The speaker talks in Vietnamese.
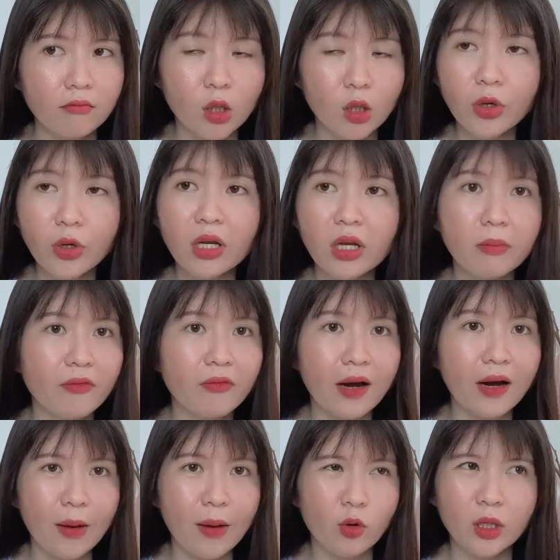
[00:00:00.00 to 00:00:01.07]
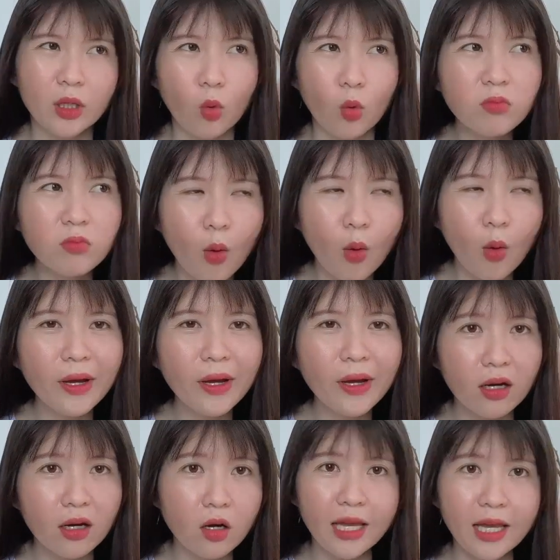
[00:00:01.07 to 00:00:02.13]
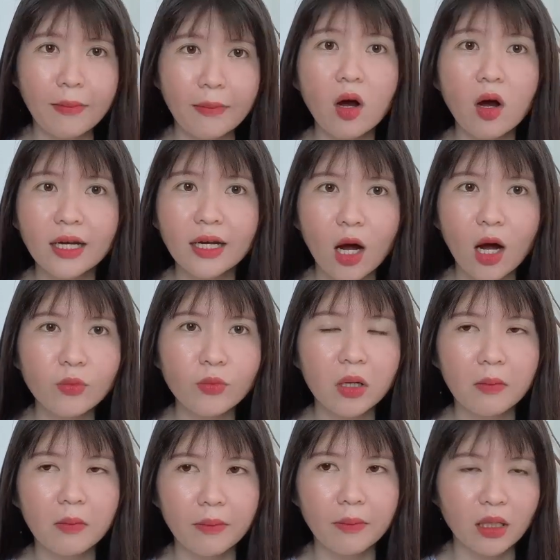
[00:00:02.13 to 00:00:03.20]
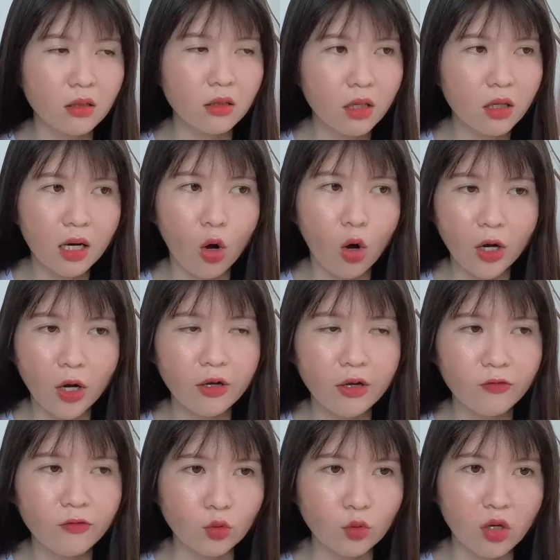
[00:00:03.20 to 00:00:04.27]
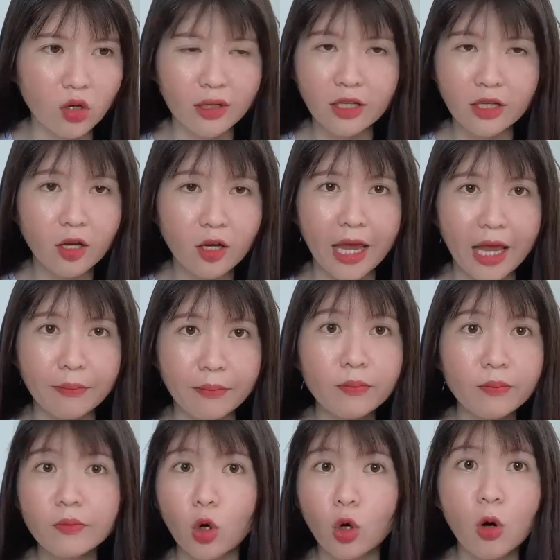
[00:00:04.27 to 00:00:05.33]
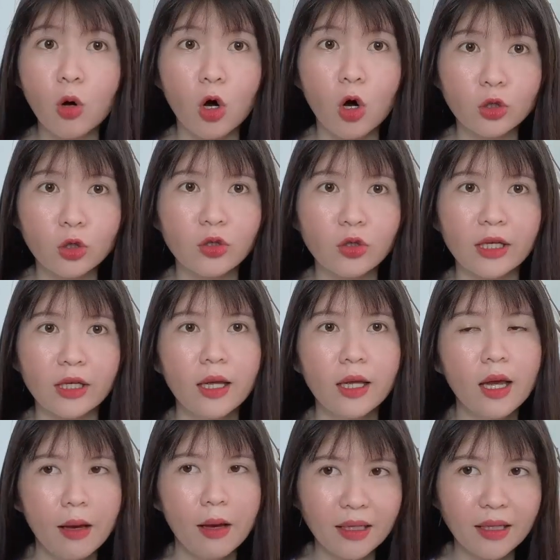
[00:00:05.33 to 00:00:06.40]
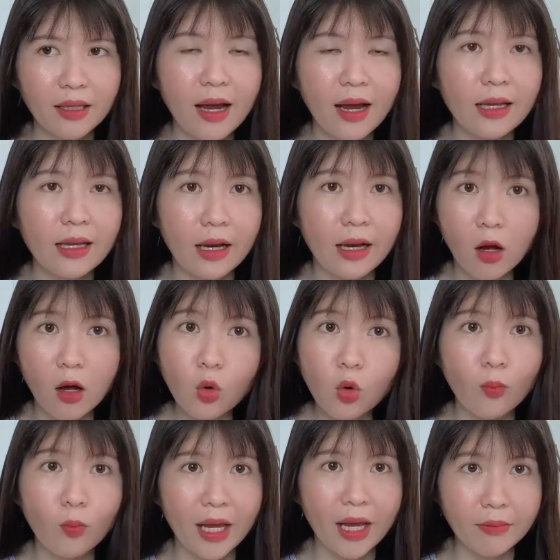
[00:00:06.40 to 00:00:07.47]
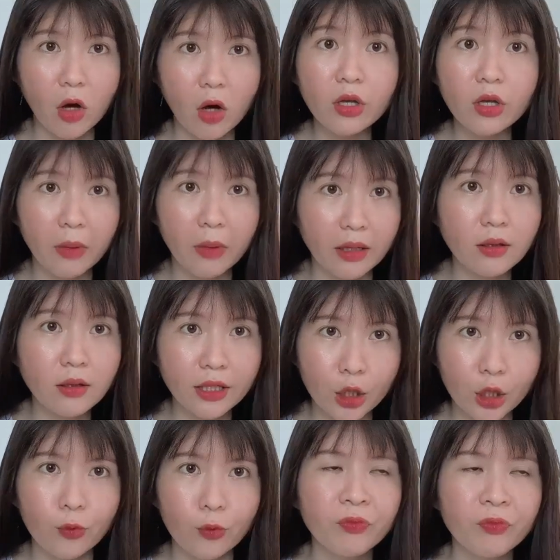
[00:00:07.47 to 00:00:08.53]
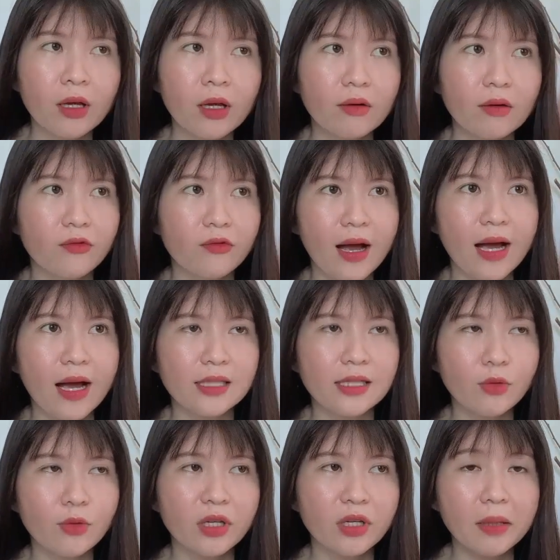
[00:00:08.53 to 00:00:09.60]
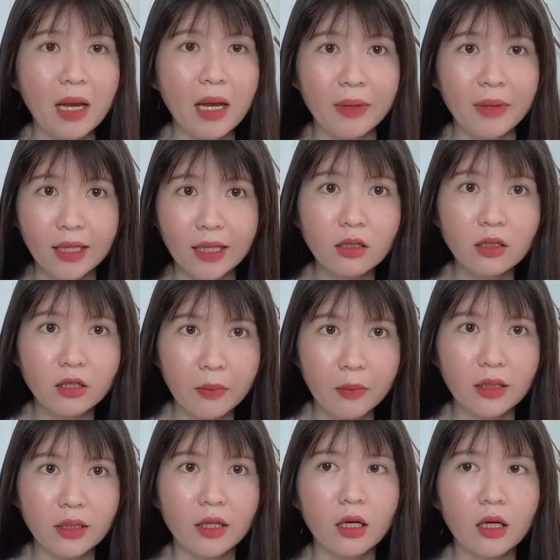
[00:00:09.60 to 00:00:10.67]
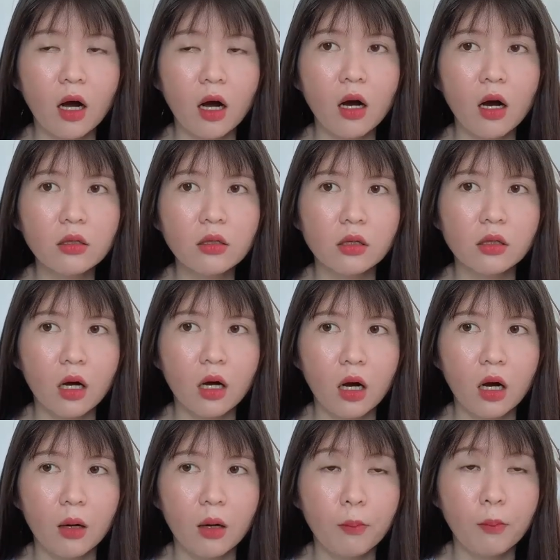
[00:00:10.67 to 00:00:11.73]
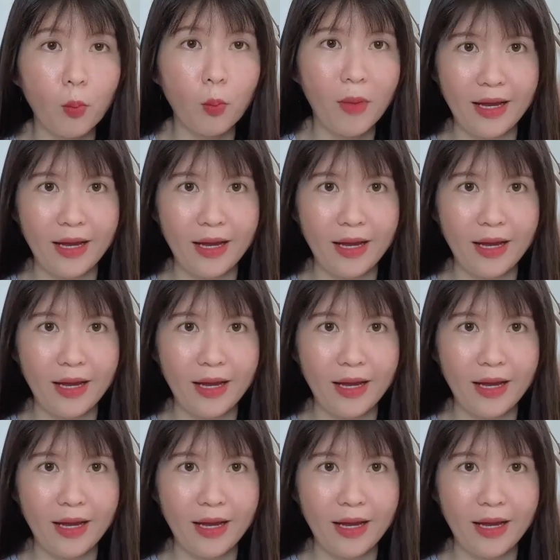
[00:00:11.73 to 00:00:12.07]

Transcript: mình quyết định mình vào làm luôn mình cũng không biết là có giảm đỏ hay không nhưng mà mình cứ nói là ok phẫu thuật để cho giảm đổ mồ hôi thôi thì may thay là nó cũng giảm đỏ cho mình rất là nhiều và trong những cái bạn mà nhắn tin cho mình thì có được uh, một